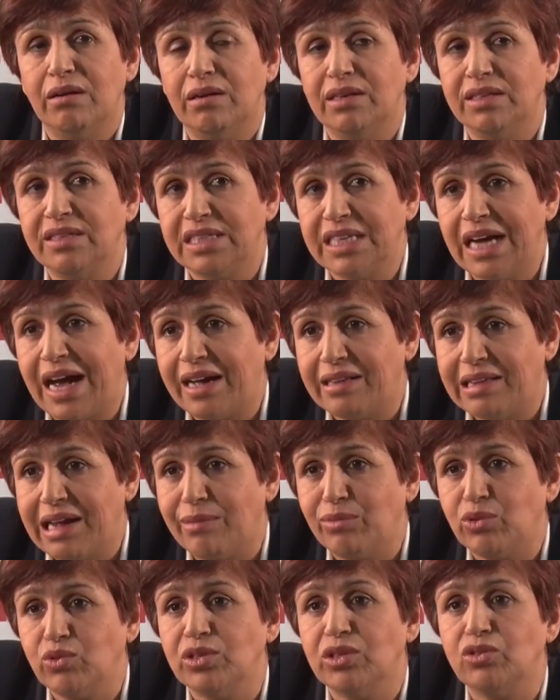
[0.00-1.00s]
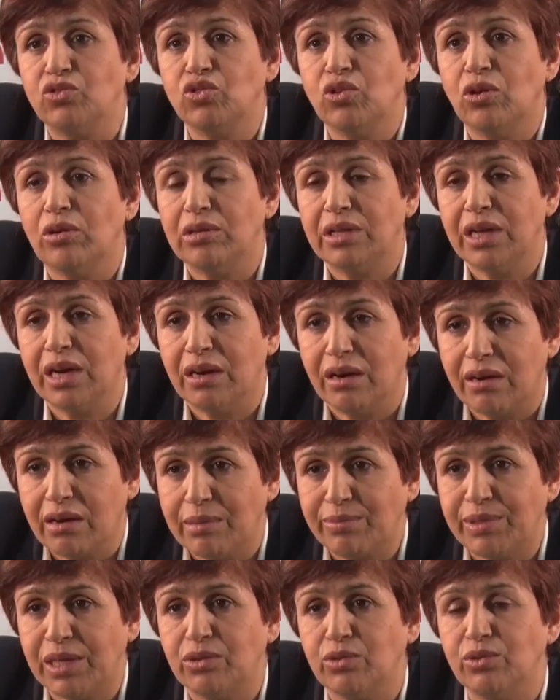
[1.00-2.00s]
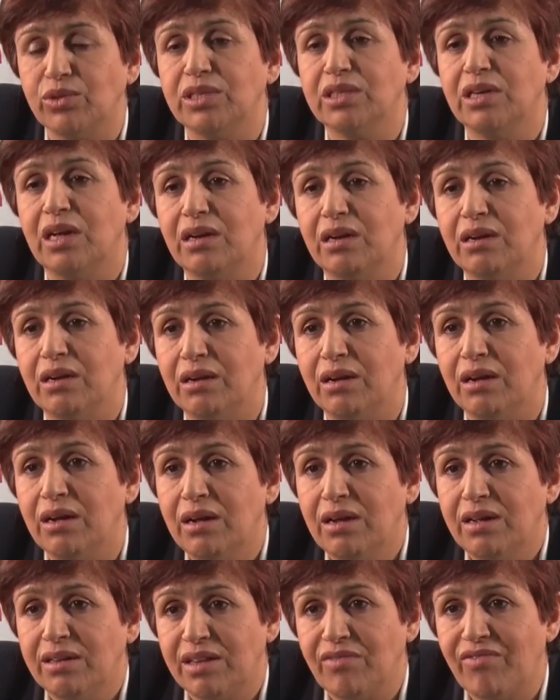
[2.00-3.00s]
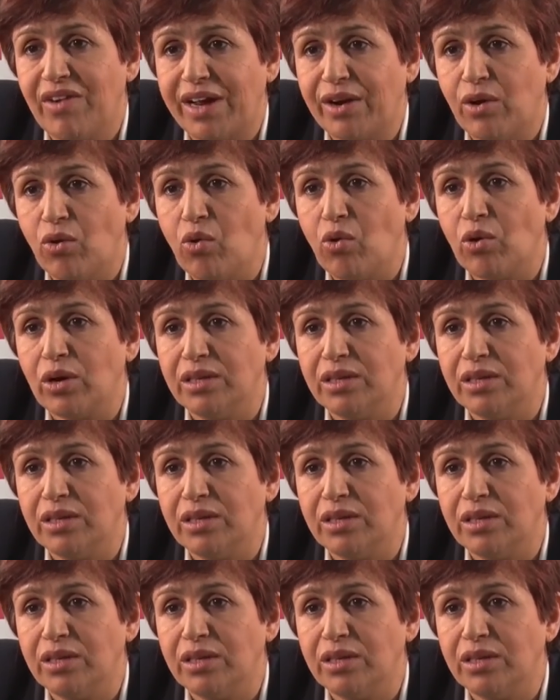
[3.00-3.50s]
الاتحاد العام التونسي للشغل داخل الرابطه التونسيه للدفاع عن حقوق